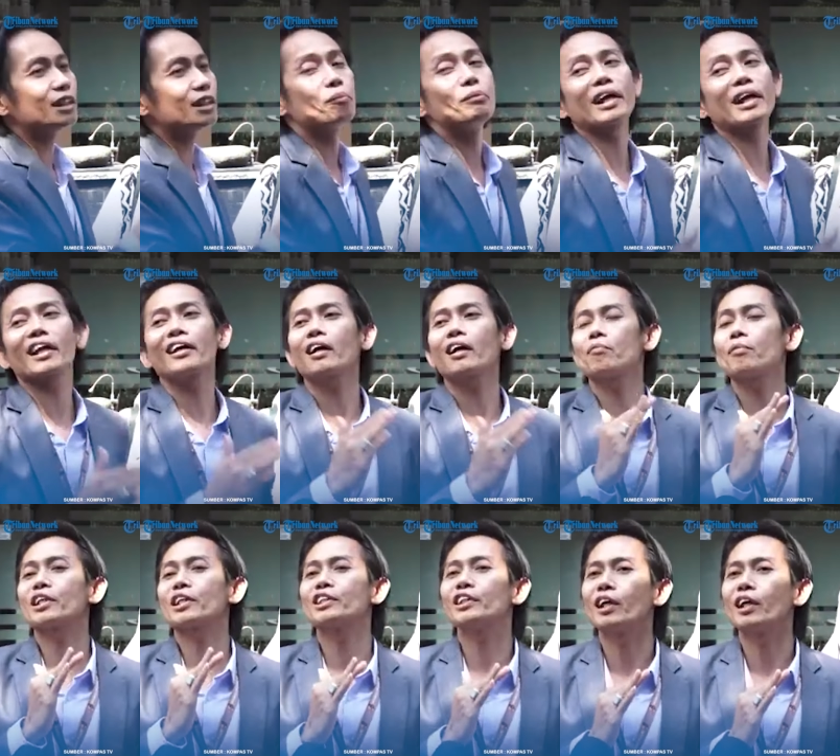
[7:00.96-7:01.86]
ini biar ada
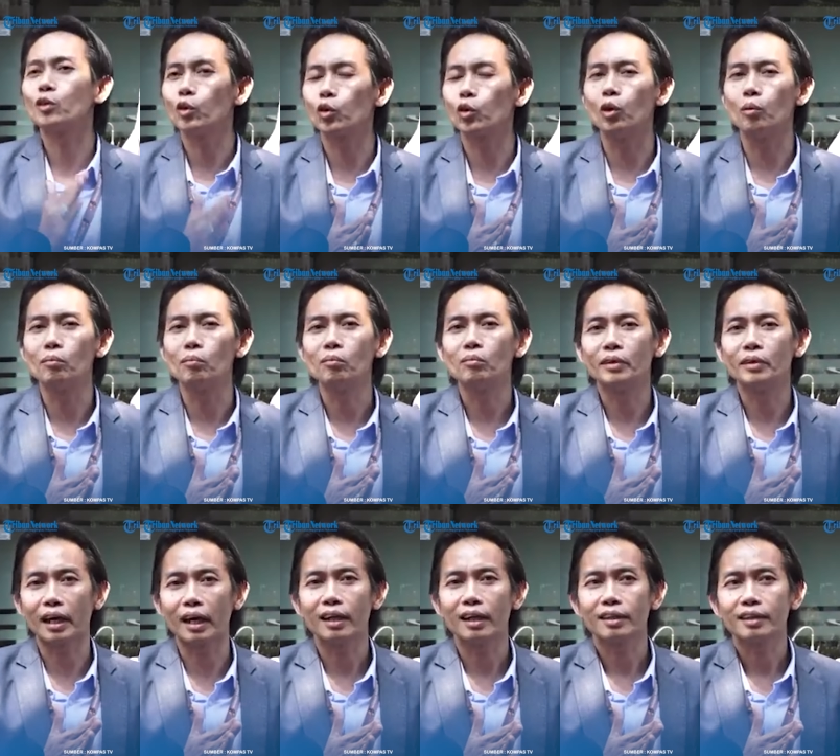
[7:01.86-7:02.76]
kepastian hukum
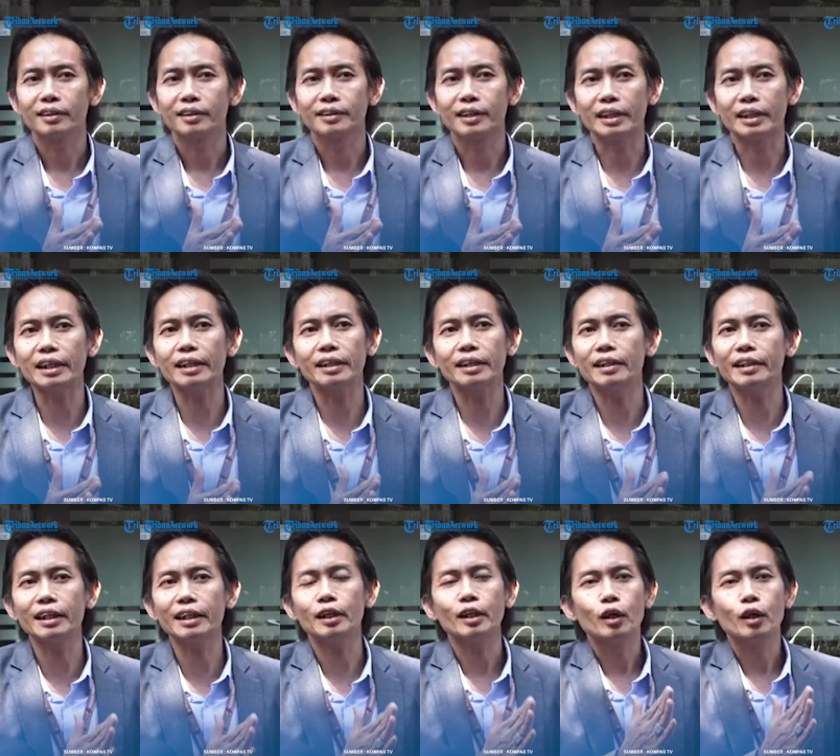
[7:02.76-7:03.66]
ya jadi
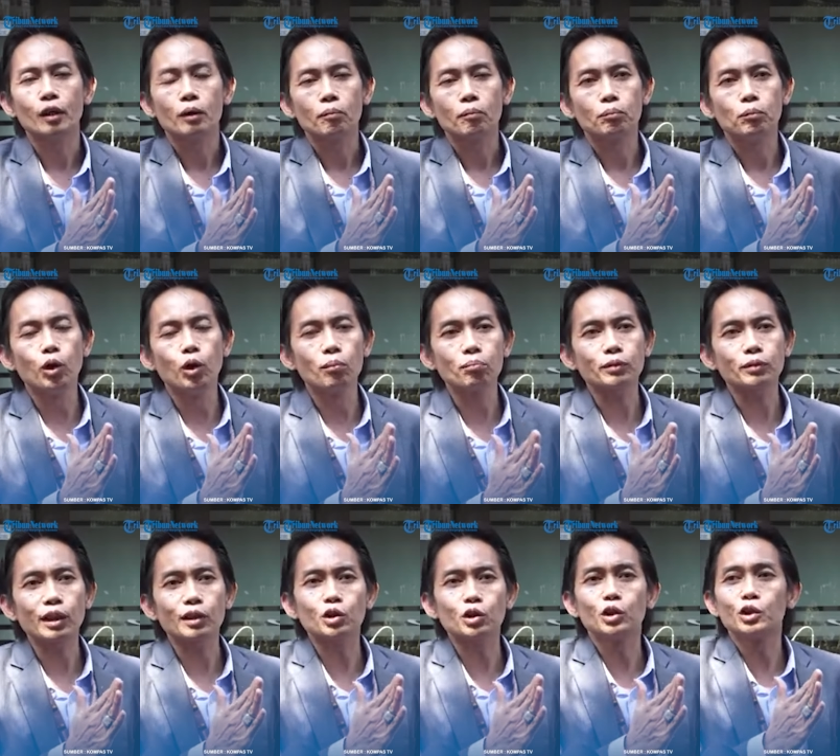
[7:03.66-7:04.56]
ini belum
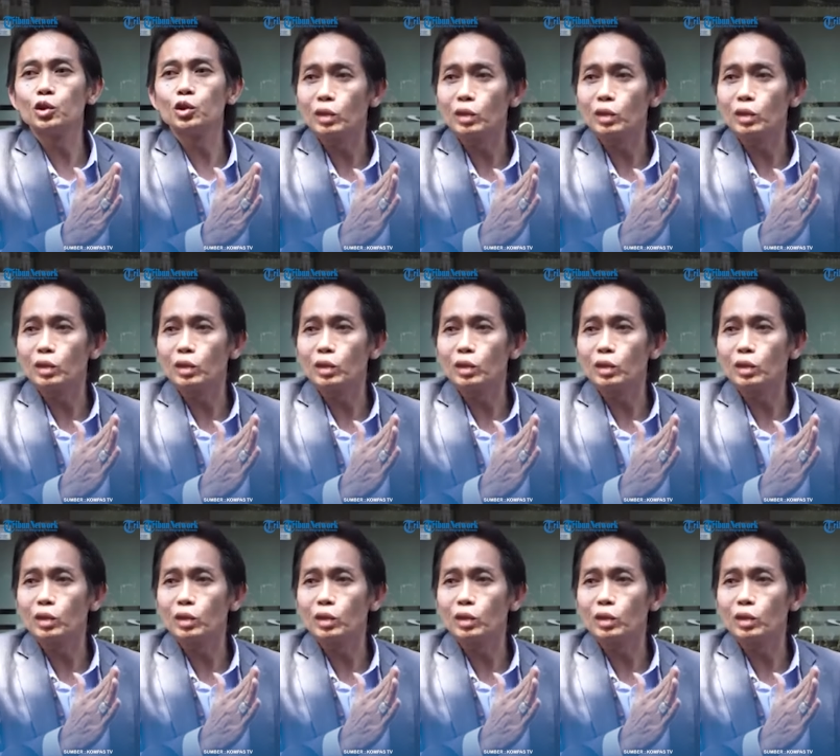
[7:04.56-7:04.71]
tentu